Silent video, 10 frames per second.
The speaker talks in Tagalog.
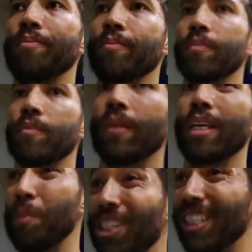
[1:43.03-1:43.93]
about
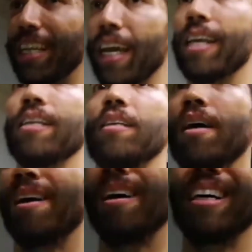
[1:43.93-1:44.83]
naman dito
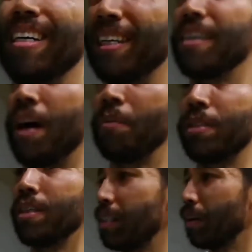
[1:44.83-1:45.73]
sa maaaring
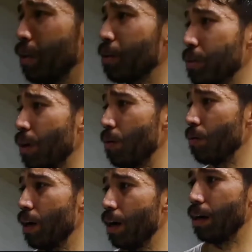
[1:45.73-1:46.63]
player ng
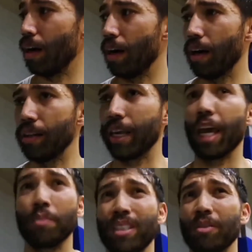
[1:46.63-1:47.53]
Hinebra na
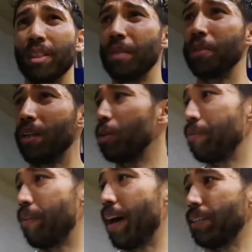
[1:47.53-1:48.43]
makapipigil dito kay
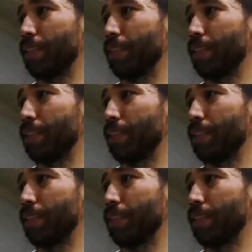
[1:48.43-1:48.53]
Miles